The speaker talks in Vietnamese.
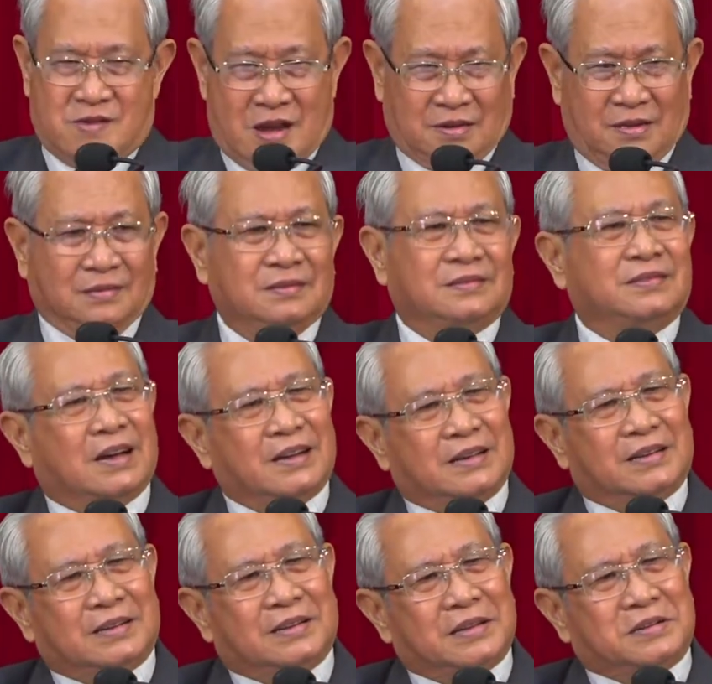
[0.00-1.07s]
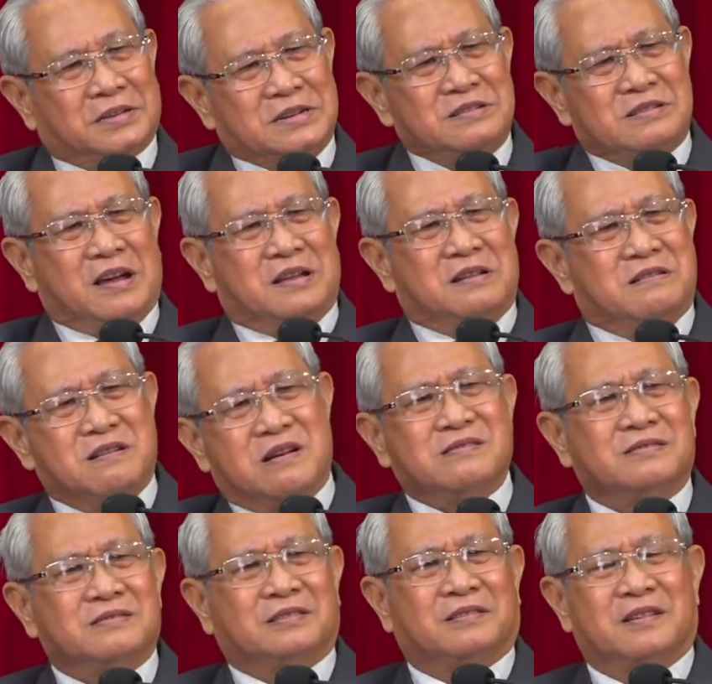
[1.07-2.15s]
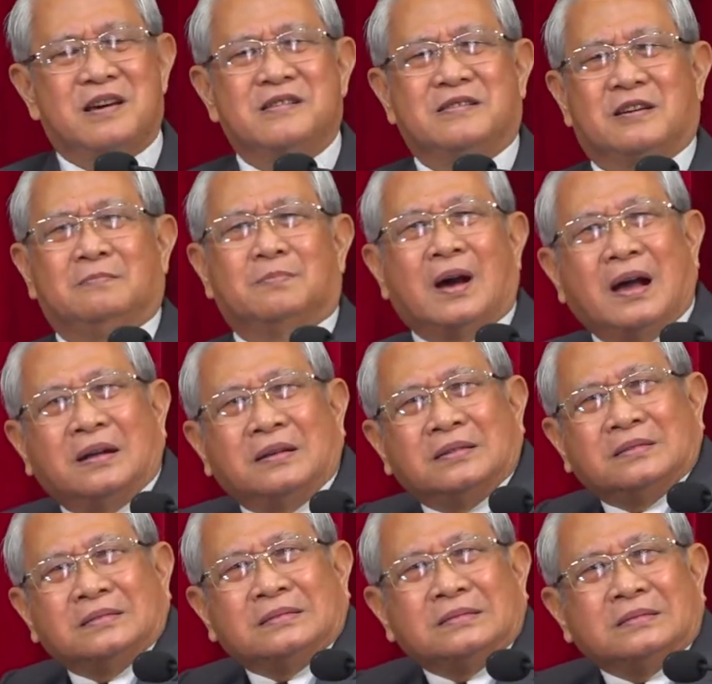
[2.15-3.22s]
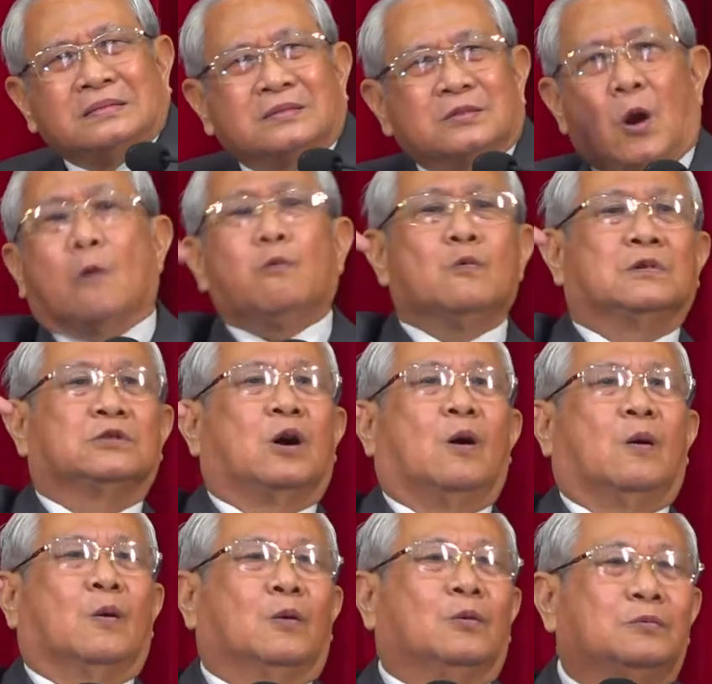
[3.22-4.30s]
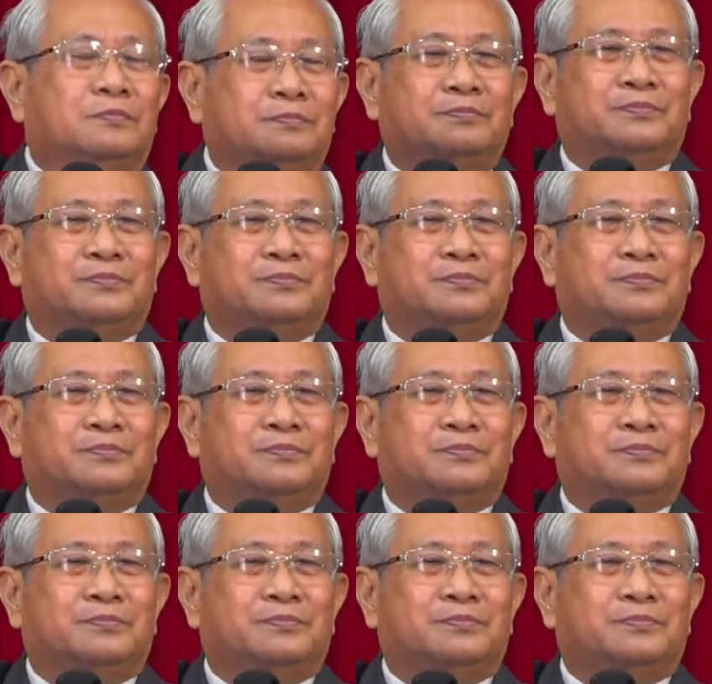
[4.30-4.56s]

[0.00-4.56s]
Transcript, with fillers: những cái, cái, cái kính này lớn như thế để mà đốt quân thù.